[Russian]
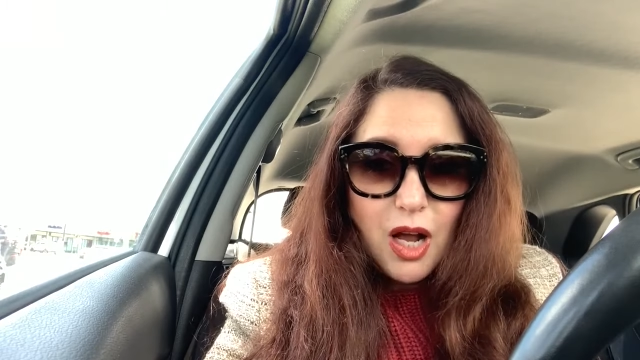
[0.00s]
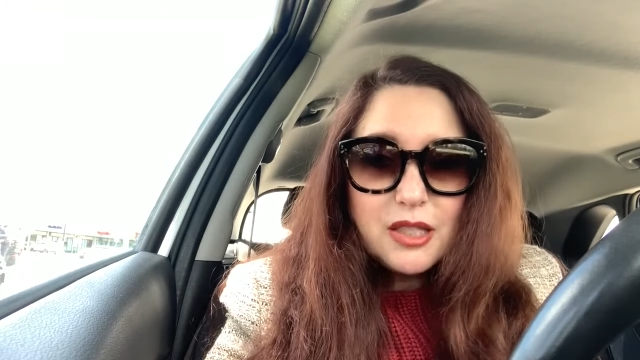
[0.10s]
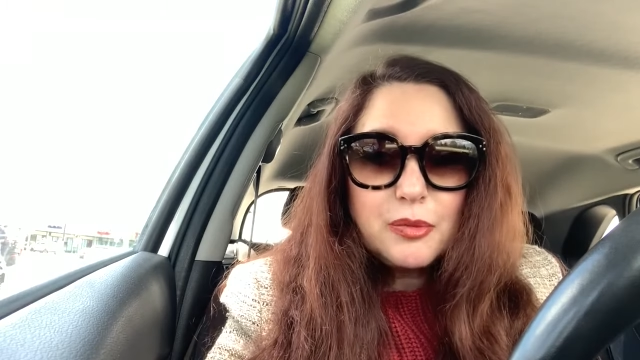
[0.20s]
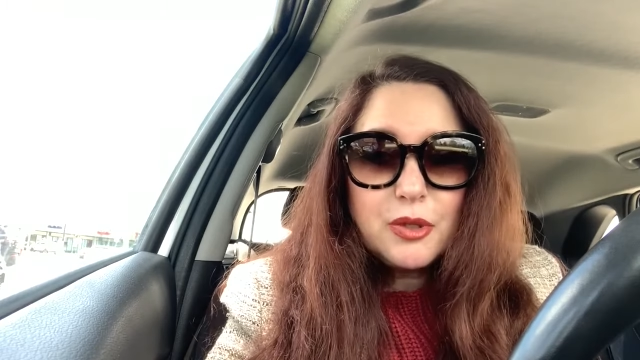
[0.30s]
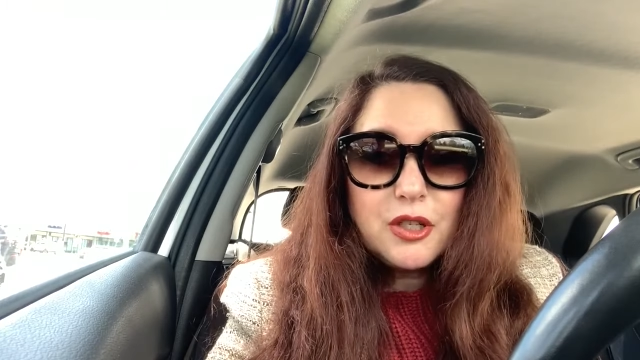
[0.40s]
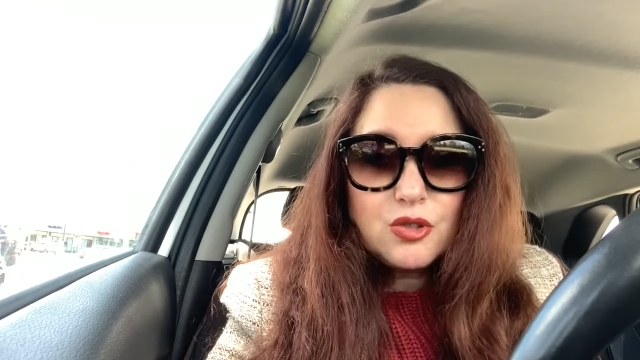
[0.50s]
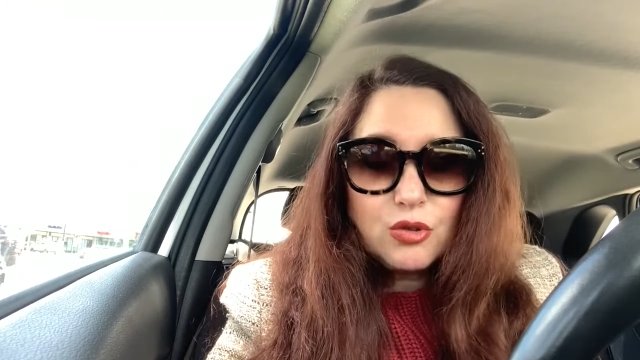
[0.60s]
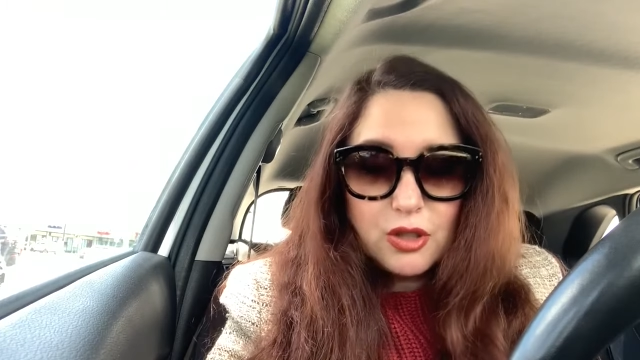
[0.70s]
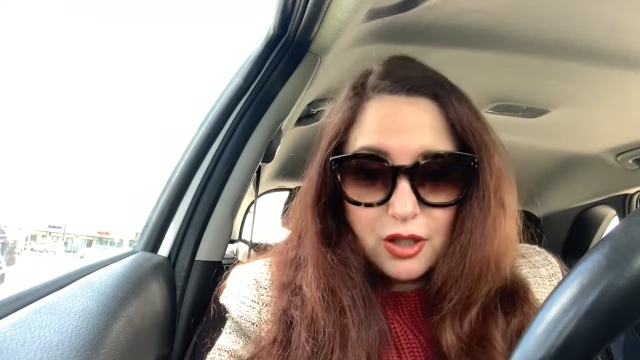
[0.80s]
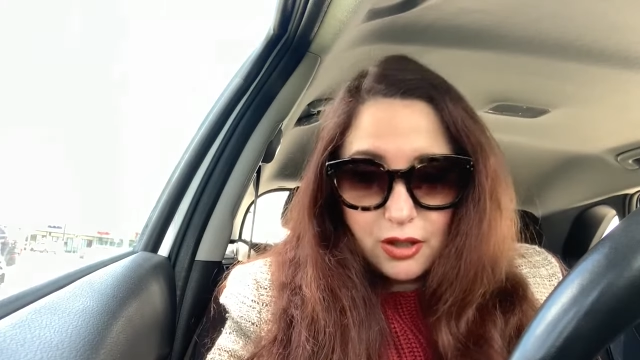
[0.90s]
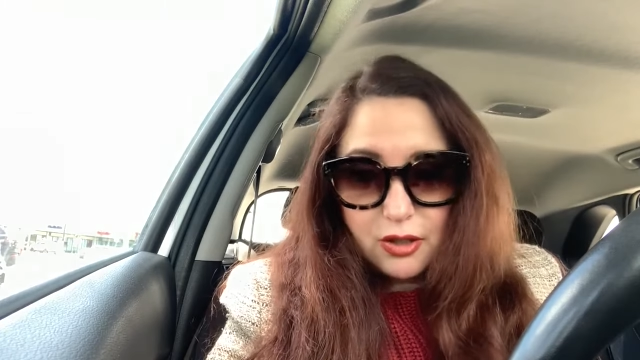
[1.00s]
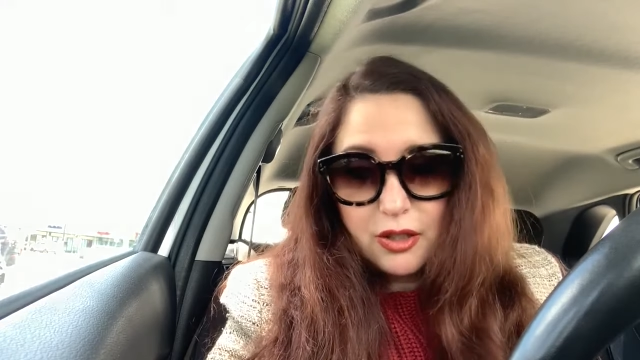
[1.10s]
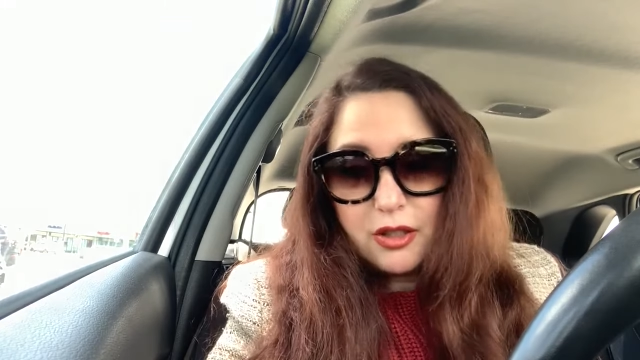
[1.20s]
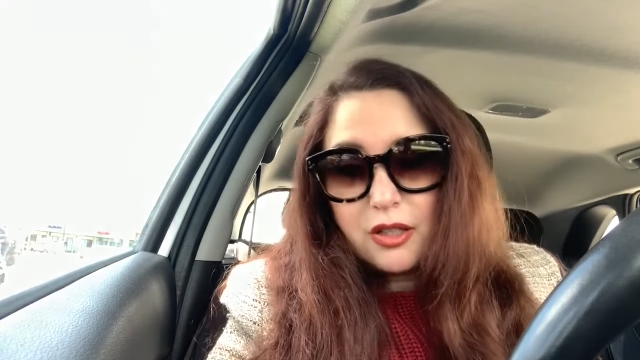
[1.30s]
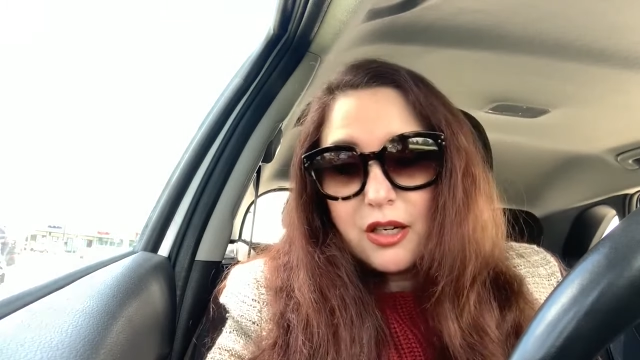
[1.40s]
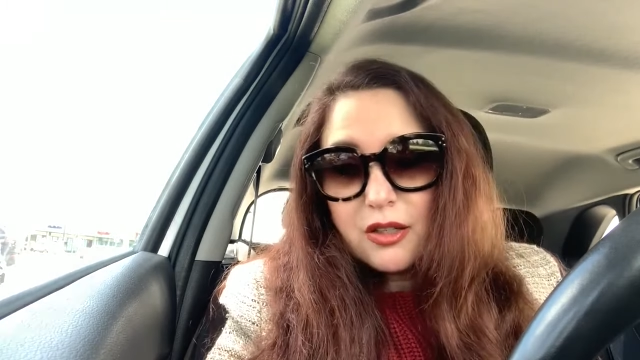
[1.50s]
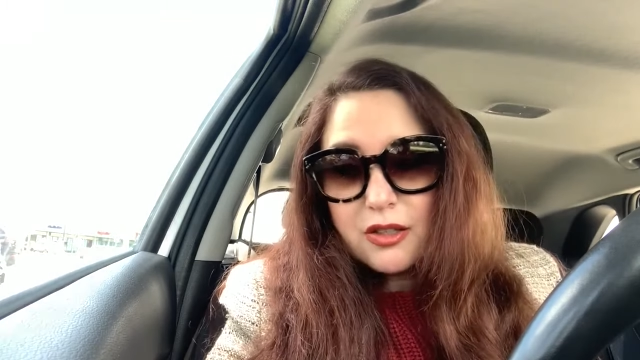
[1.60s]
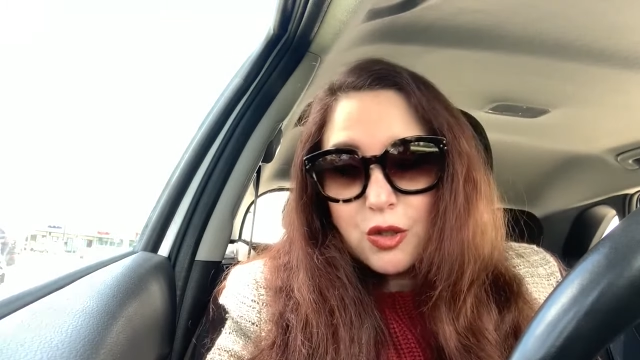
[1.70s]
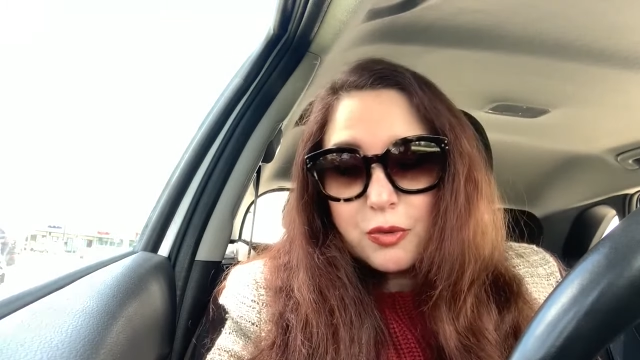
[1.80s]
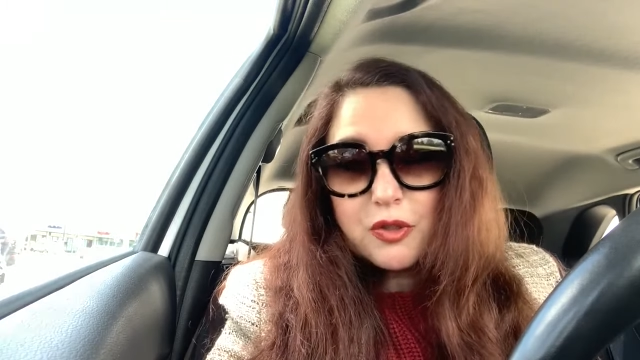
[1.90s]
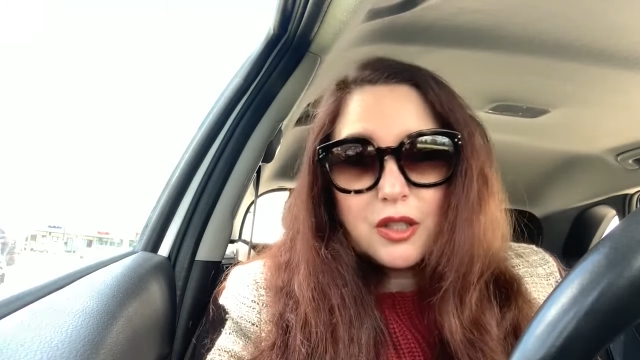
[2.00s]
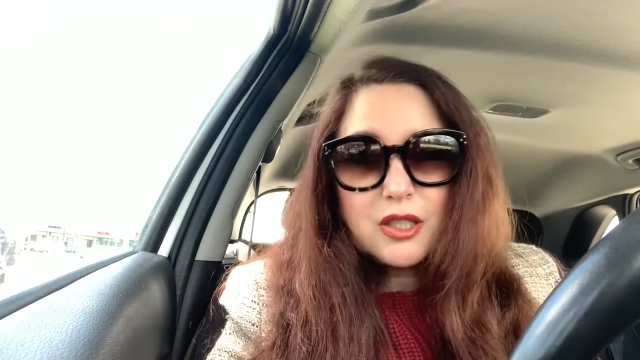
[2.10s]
А теперь о результатах. Я, собственно,